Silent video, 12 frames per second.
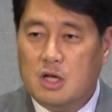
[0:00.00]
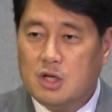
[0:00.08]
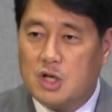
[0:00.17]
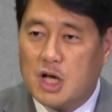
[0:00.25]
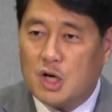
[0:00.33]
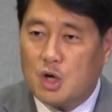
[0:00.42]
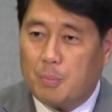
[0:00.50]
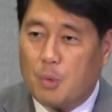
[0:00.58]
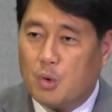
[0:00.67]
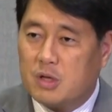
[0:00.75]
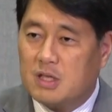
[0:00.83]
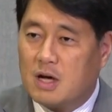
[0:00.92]
기회를
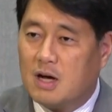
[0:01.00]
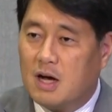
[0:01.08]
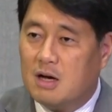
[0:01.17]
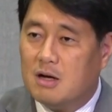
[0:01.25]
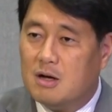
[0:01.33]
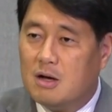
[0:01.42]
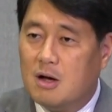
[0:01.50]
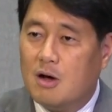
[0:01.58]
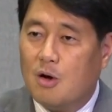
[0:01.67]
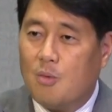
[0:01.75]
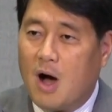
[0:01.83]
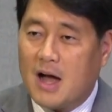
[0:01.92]
엿보고 있다가
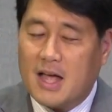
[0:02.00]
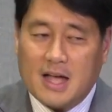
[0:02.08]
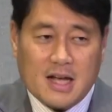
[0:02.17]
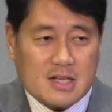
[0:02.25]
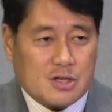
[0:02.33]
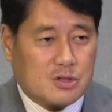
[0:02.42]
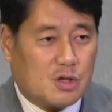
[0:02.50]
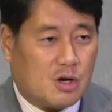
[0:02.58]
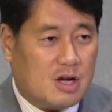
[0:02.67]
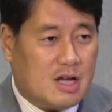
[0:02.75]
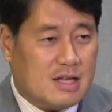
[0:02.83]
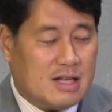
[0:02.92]
왕에게
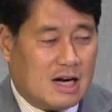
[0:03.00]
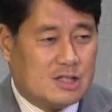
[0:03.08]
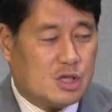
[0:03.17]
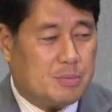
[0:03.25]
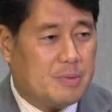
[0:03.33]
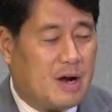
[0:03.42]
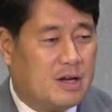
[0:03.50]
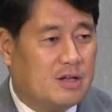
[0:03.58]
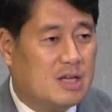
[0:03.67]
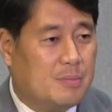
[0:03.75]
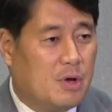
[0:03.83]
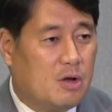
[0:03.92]
있어서 약점이
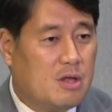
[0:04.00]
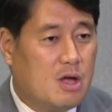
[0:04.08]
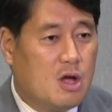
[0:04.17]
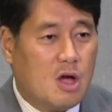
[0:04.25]
발견되면